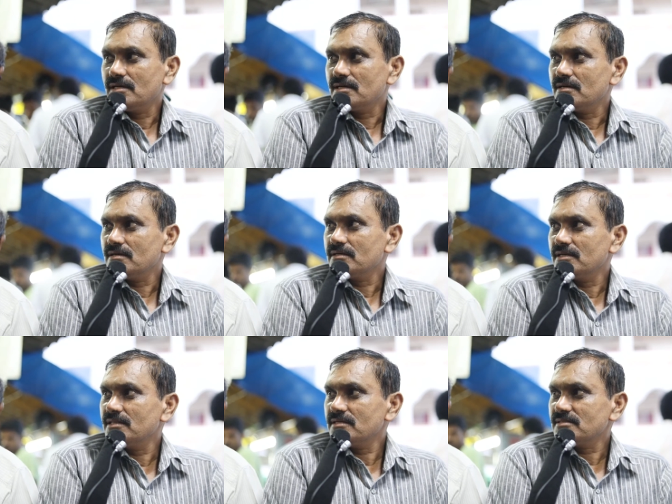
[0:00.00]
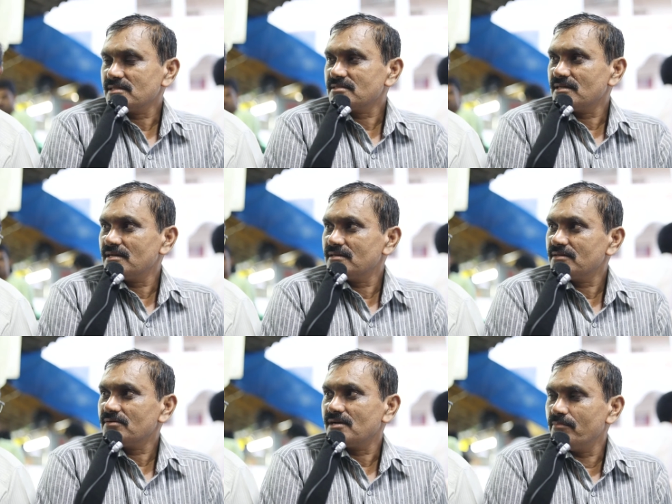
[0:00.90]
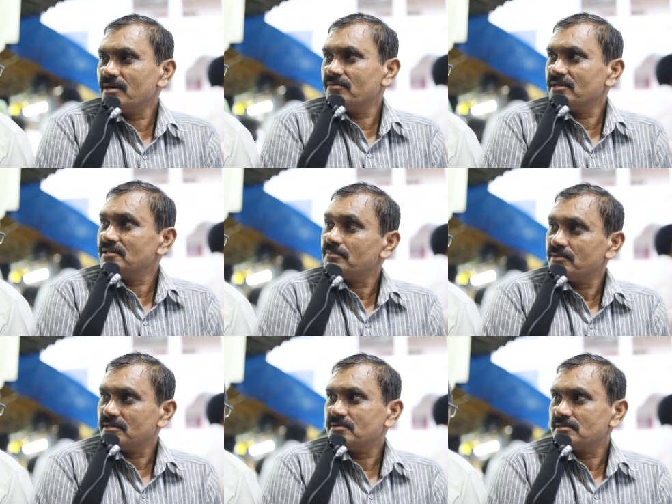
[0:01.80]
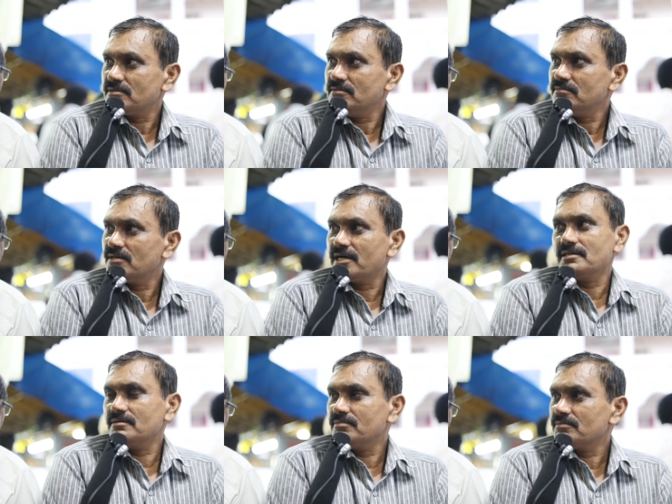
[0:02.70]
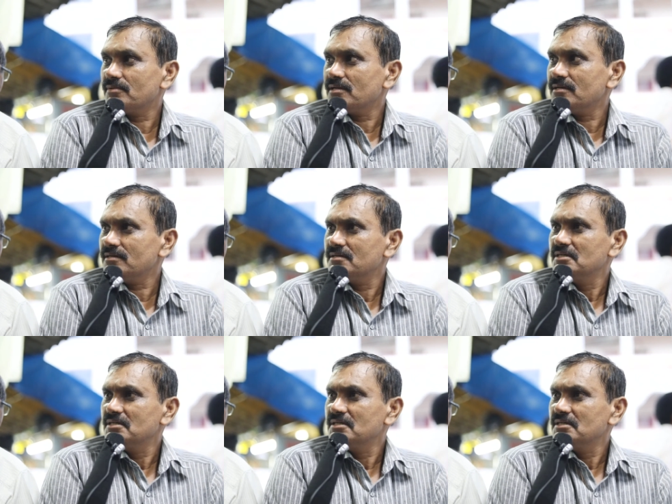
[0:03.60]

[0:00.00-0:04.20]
ఆయన ఏదైనా చేస్తాడంటే ఒక నమ్మకం అనేది ఏర్పడింది ప్రజల్లో ఒక ఐదేళ్ళ పరిపాలన